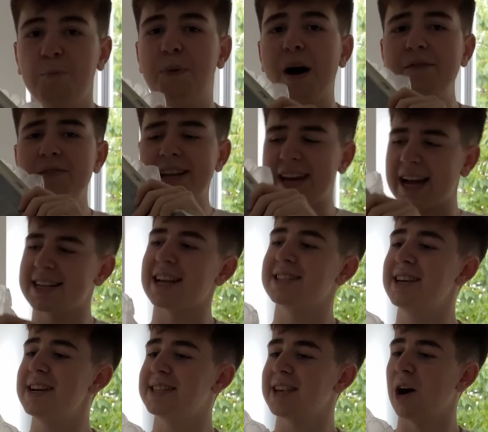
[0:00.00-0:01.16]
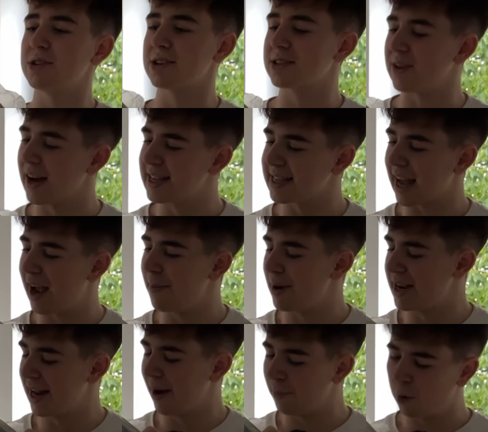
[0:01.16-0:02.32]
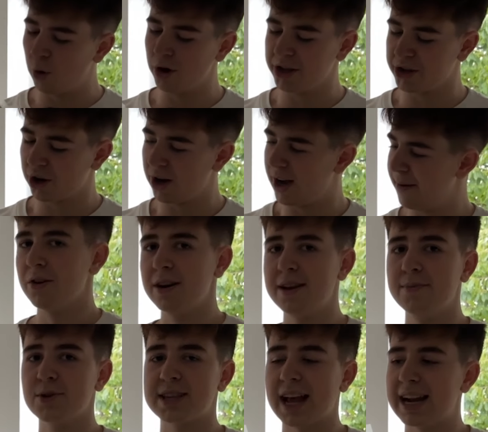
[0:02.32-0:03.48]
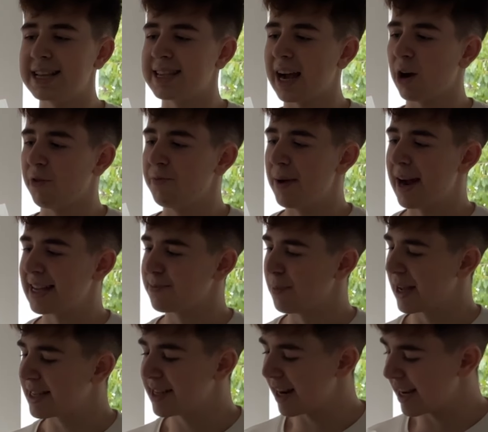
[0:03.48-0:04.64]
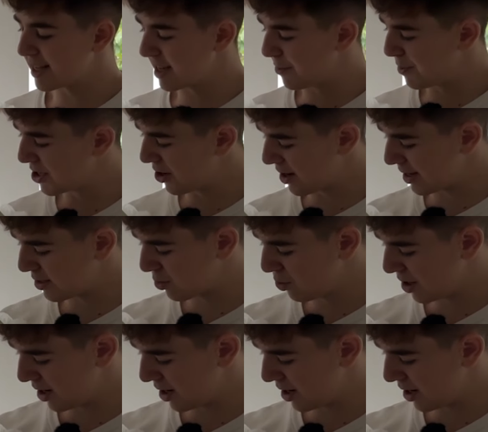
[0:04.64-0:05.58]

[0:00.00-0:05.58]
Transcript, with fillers: und packen wir direkt das nächste aus und zwar ist es einmal hier der Monitor. Und ich muss ehrlich sagen, auf den ersten Blick sieht er jetzt nicht besonders gut